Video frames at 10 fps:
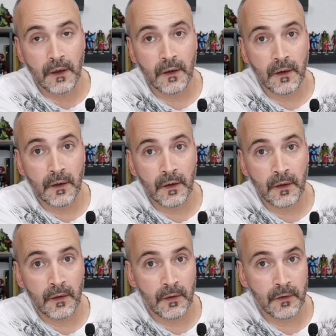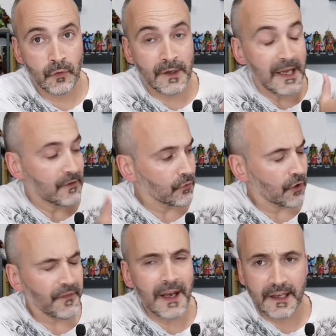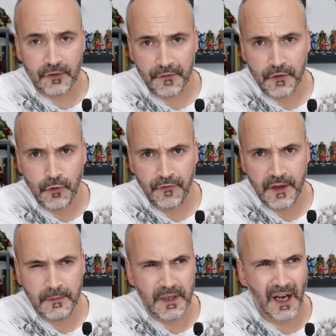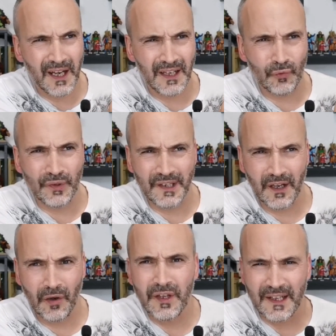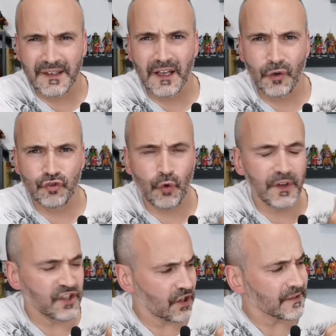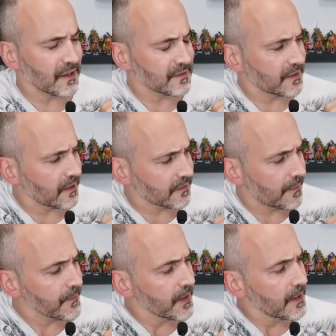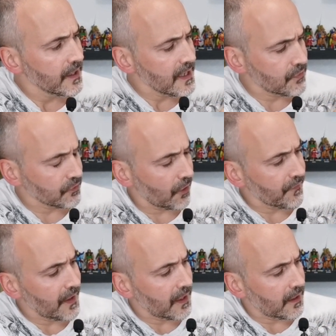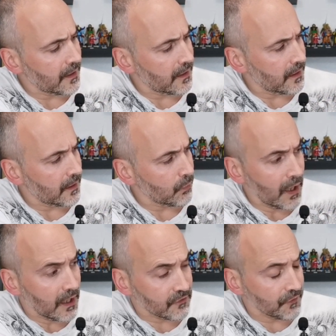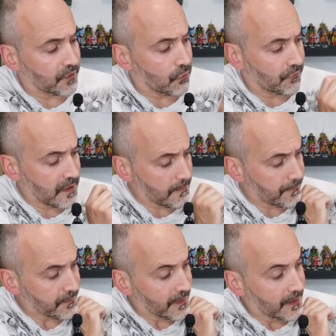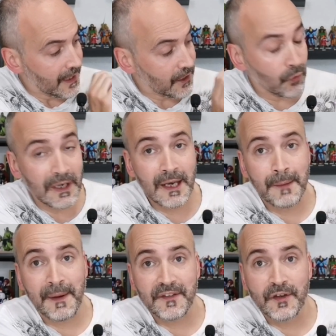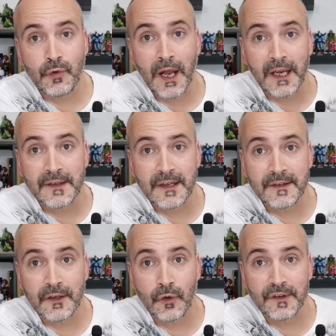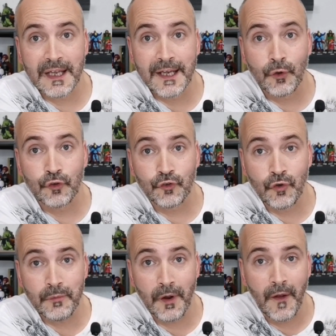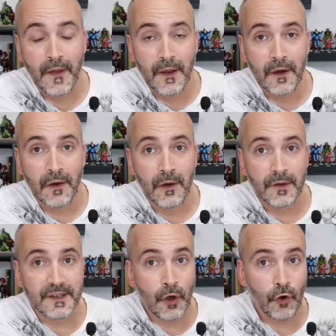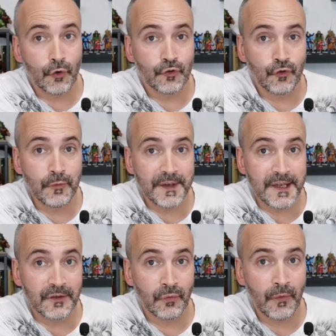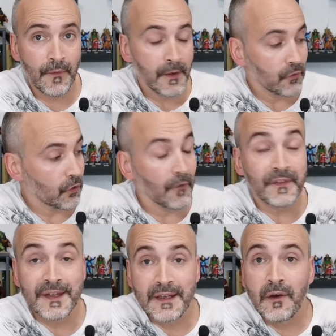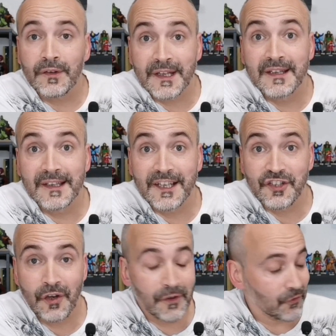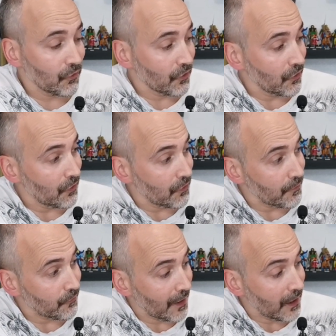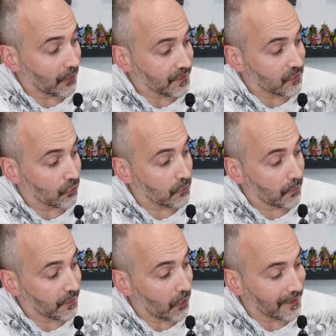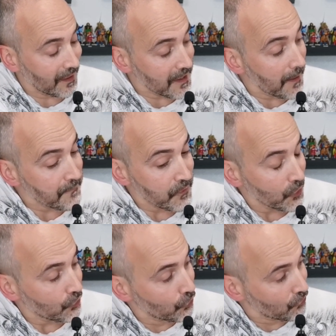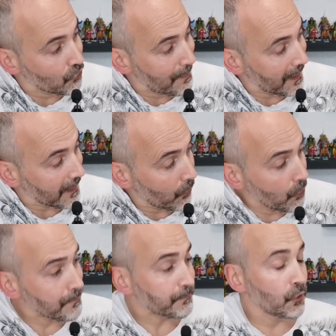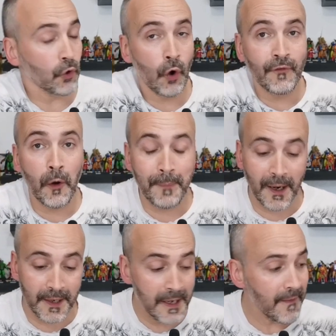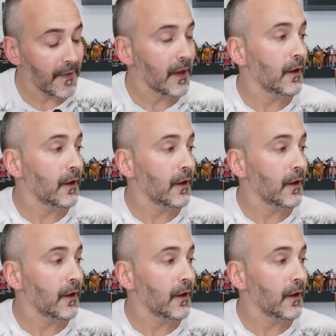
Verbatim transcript: Euh, donc, ils sont sortis à la sortie du film il y a 4 ou 5 ans, il y a 5 ans, je crois déjà, ça, date. Hein. Ils sont sortis à la, ouais, à la sortie du film. Et donc là, la particularité, c'est que c'est des costumes, euh, c'est leurs costumes qu'ils ont, donc quand lorsqu'ils étaient jeunes, donc euh, voilà, lorsqu'ils ont commencé leur carrière de super-héros. Donc, on va en parler.